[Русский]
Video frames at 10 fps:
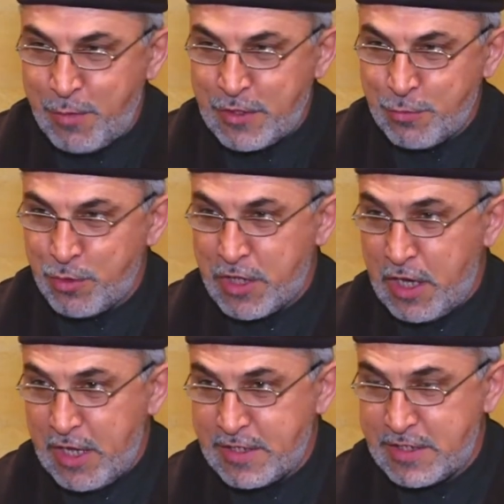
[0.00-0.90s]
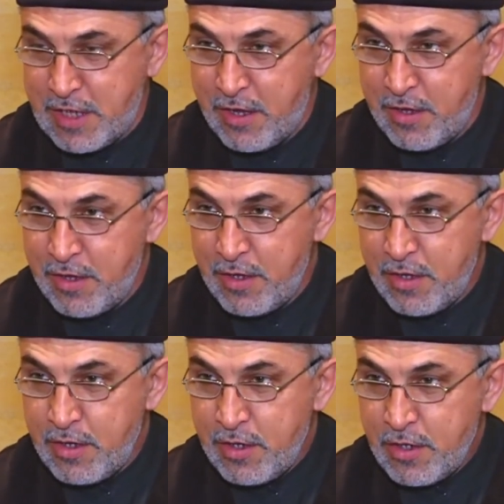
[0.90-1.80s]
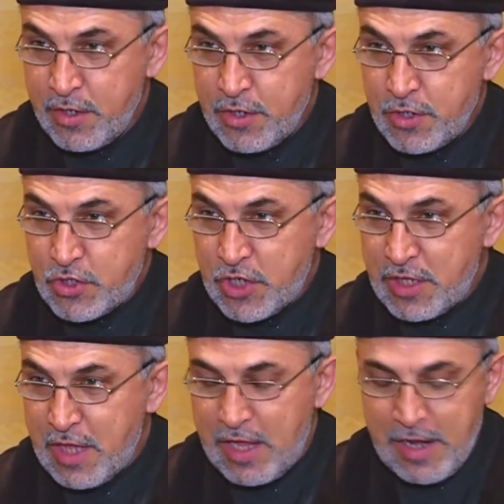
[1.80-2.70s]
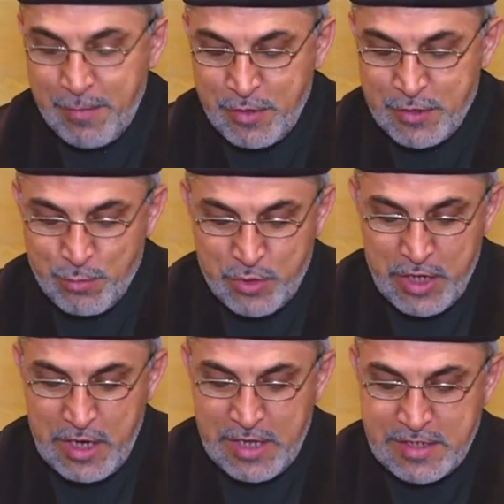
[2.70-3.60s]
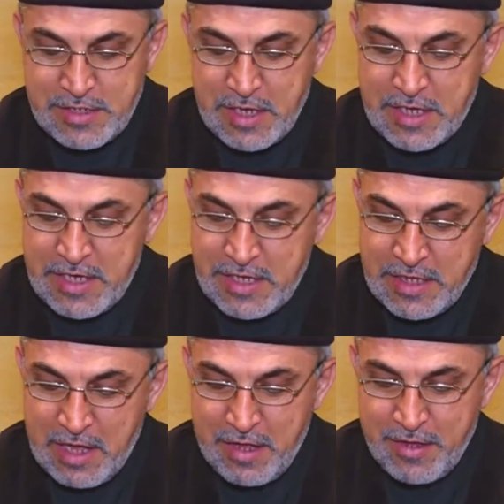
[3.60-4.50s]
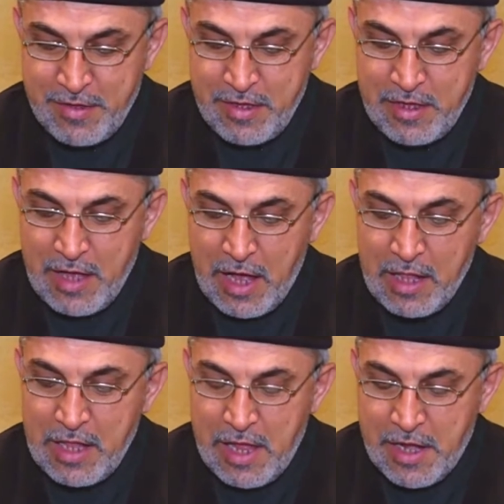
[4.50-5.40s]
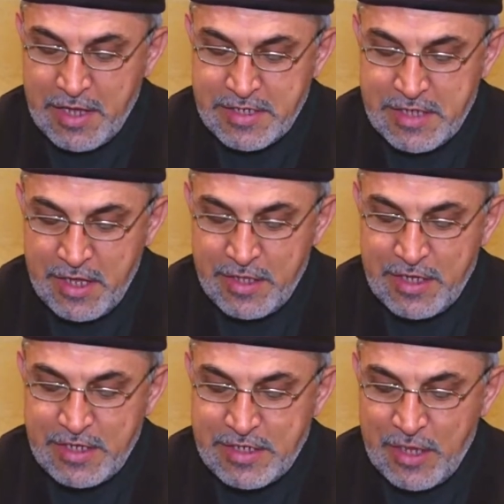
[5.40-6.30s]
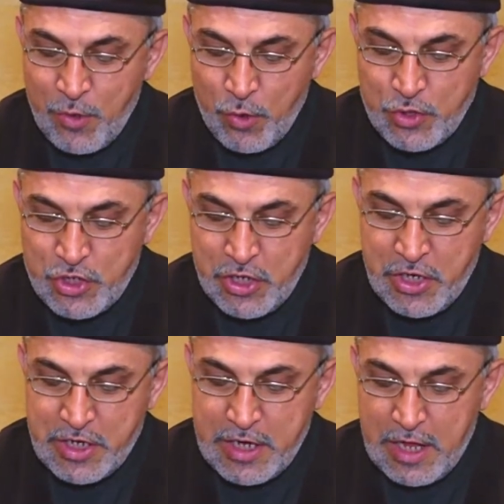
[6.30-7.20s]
Именно по этой причине мусульмане стали сильно зависеть от тех, кого они когда-то опережали во всех сферах жизни.